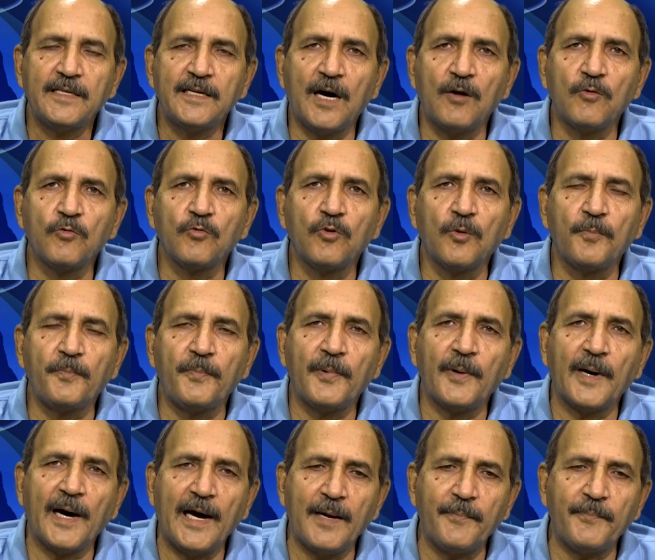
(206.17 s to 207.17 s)
या उनको
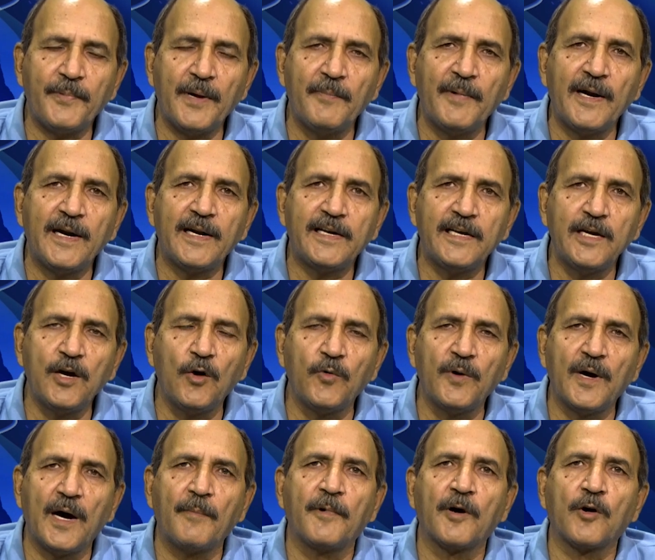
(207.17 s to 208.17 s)
बगैर पेमेंट किए
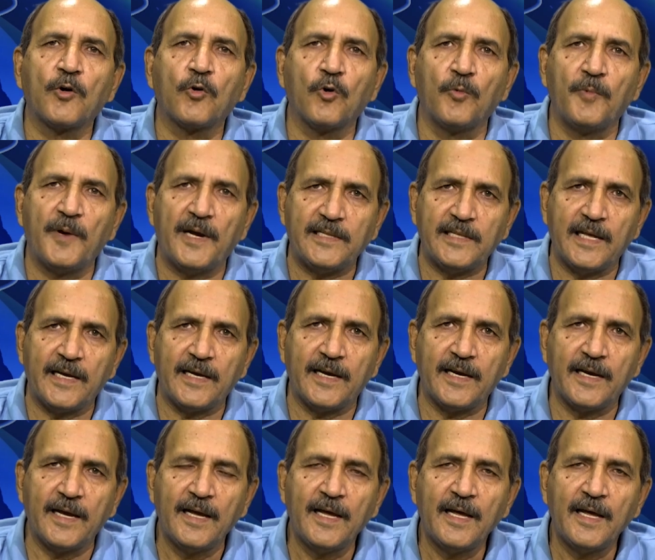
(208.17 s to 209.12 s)
हुए आप घरों को भेजेंगे